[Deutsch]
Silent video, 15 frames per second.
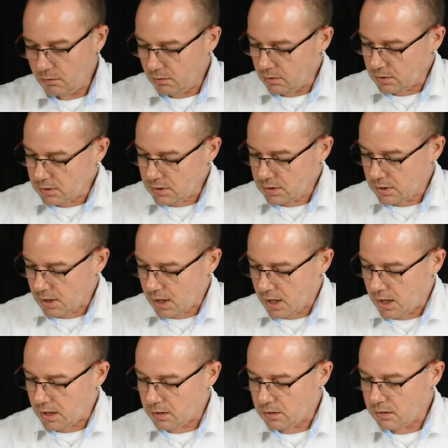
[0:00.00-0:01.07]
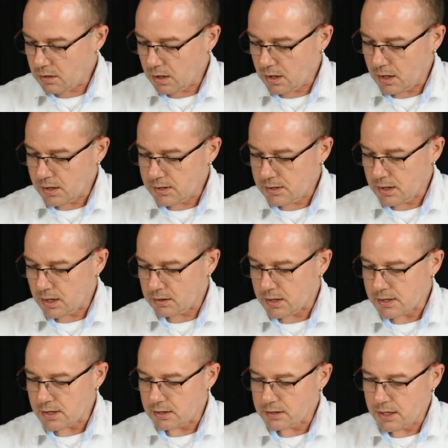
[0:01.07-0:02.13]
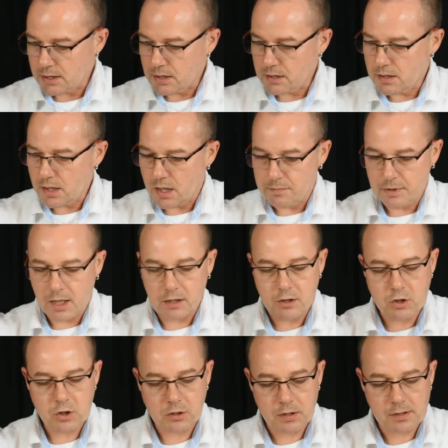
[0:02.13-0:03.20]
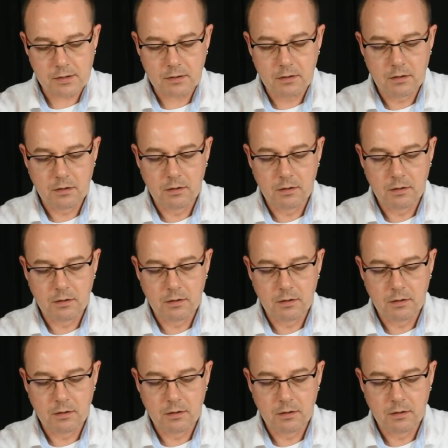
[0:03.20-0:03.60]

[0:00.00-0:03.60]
und ein externes Antennenkabel angeschlossen